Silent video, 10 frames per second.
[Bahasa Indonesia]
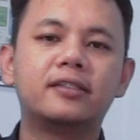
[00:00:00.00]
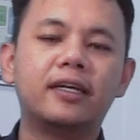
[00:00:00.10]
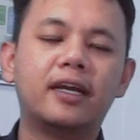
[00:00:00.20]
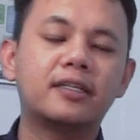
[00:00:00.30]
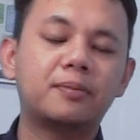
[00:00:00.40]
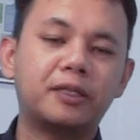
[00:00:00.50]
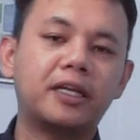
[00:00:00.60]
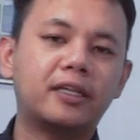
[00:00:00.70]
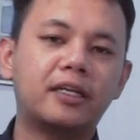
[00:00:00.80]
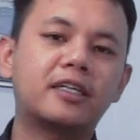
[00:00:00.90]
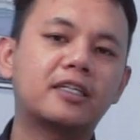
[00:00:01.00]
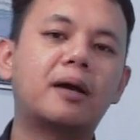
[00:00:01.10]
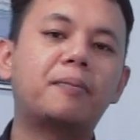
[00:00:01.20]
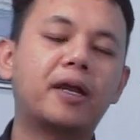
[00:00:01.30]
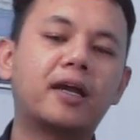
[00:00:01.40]
Sehingga seperti yang tadi saya
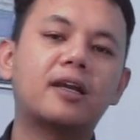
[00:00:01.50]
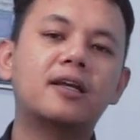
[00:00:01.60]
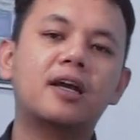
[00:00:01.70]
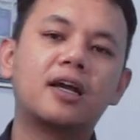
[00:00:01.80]
sampaikan,